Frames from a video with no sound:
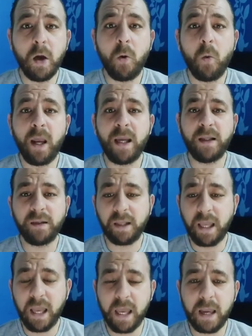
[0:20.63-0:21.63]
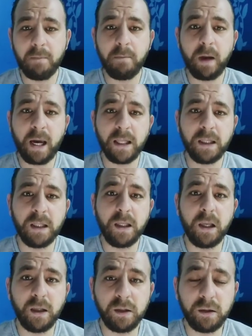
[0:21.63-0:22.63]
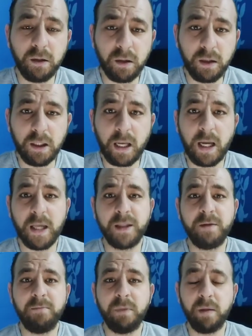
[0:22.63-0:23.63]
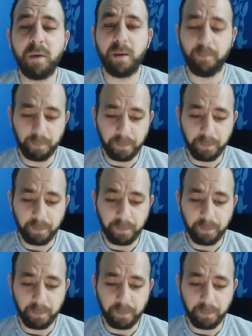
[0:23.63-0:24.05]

واتهام عدلي القيعي لحازم إمام